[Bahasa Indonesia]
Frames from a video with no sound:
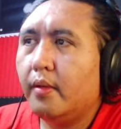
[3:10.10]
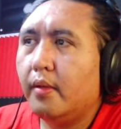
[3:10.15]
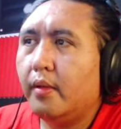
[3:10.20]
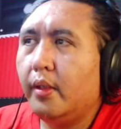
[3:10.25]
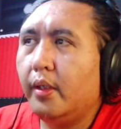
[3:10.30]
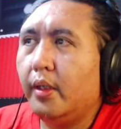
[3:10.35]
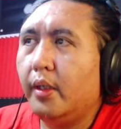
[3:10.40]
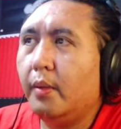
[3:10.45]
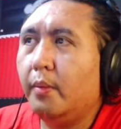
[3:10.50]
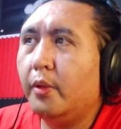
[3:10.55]

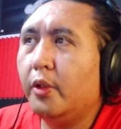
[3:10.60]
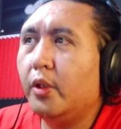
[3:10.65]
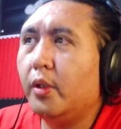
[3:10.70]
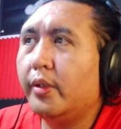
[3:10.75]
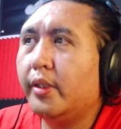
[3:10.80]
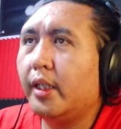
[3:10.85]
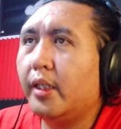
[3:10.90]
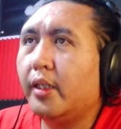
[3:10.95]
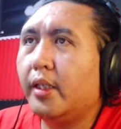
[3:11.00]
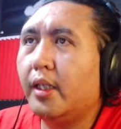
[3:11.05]
persegi. Ini
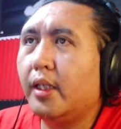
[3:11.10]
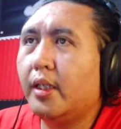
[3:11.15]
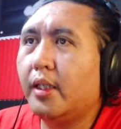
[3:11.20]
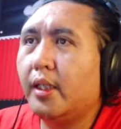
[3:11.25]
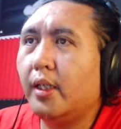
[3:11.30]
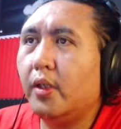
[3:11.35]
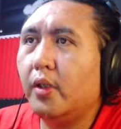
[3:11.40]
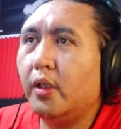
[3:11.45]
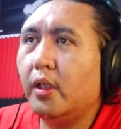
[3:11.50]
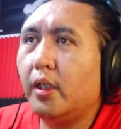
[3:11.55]
betul cantik
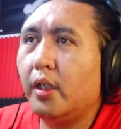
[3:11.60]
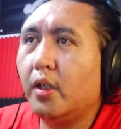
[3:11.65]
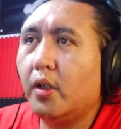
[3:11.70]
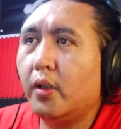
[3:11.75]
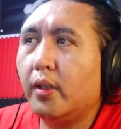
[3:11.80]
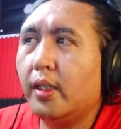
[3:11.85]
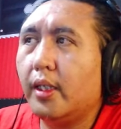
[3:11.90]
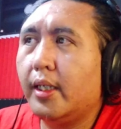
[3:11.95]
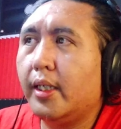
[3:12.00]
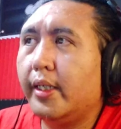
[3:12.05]
tau, di
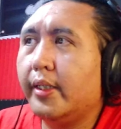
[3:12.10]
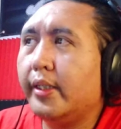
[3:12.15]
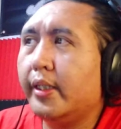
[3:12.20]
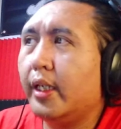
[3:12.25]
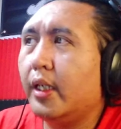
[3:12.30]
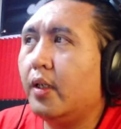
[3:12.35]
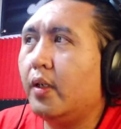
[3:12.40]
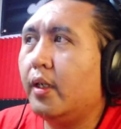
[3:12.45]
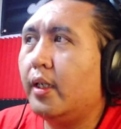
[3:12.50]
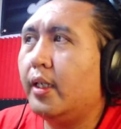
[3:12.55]
kota guys.
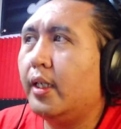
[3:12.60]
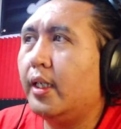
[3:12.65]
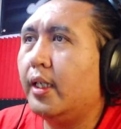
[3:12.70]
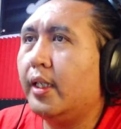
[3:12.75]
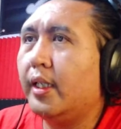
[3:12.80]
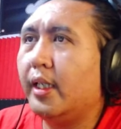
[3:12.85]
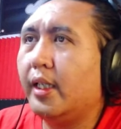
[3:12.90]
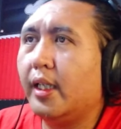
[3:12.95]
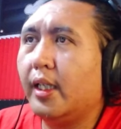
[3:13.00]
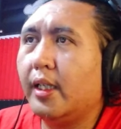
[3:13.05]
Tengok ada
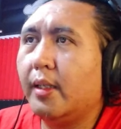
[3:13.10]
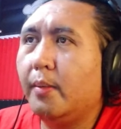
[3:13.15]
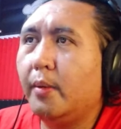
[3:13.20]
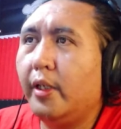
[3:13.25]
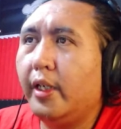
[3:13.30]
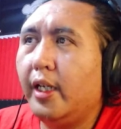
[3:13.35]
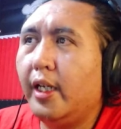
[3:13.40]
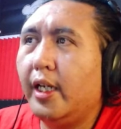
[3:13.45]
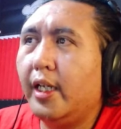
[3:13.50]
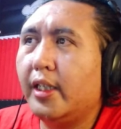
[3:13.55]
lagi kita
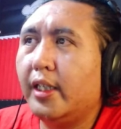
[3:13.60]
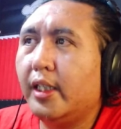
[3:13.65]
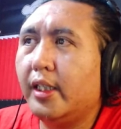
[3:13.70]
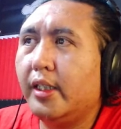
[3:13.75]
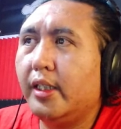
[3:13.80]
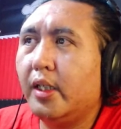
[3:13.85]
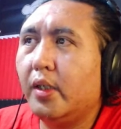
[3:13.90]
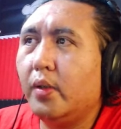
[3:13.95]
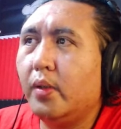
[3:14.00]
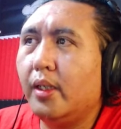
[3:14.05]
boleh lihat
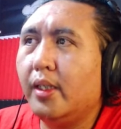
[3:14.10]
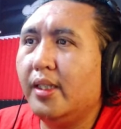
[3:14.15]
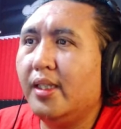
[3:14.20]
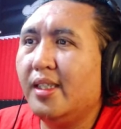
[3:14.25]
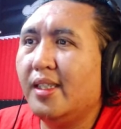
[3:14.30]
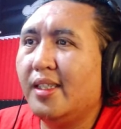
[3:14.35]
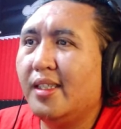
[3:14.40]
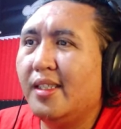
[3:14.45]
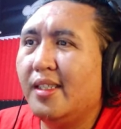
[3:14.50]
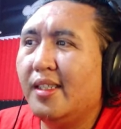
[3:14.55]
hijau guys.